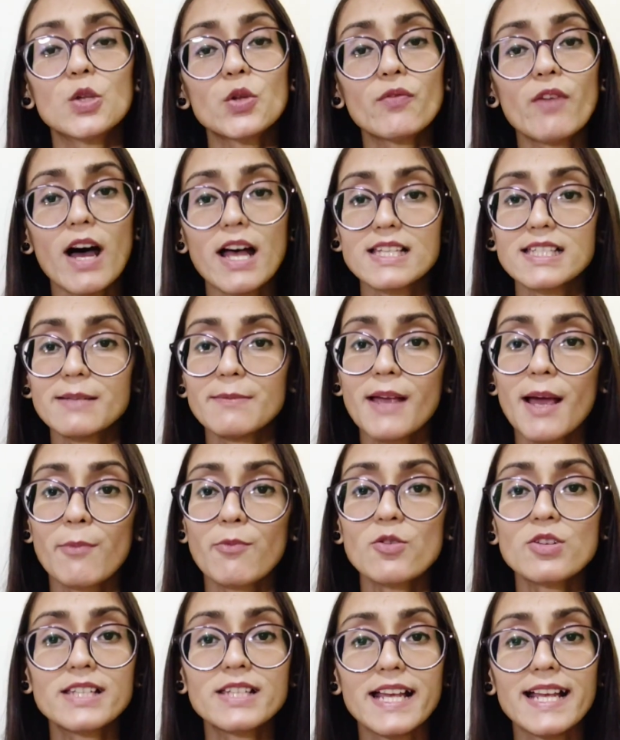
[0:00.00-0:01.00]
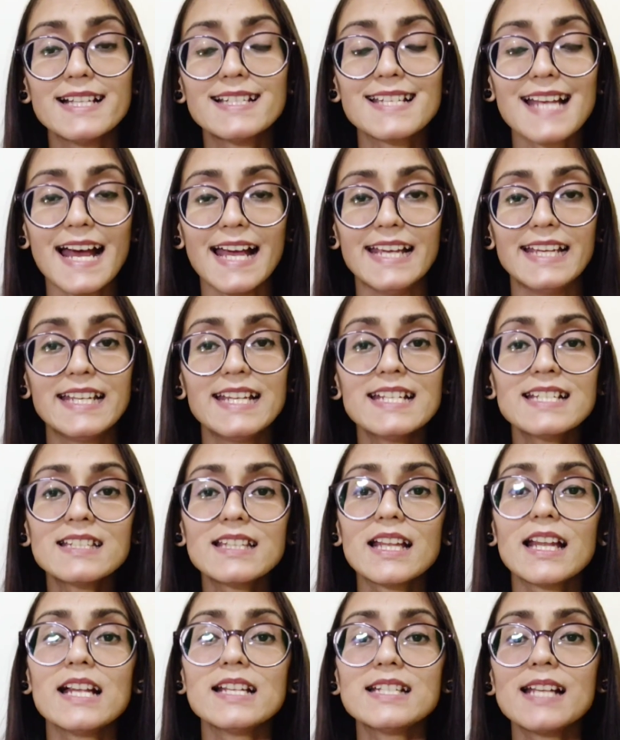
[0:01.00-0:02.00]
तो वहां से भी आपको सेल्स आएंगी
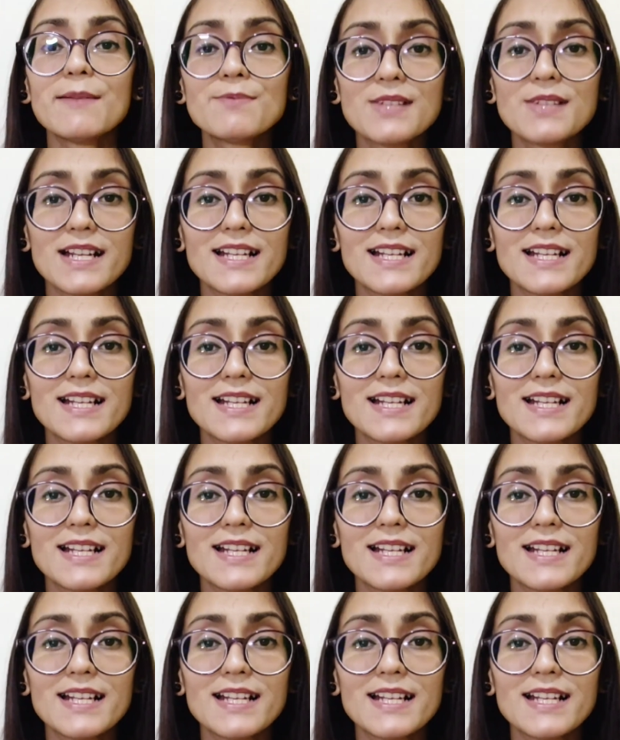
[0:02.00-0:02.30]
इस तरह से आप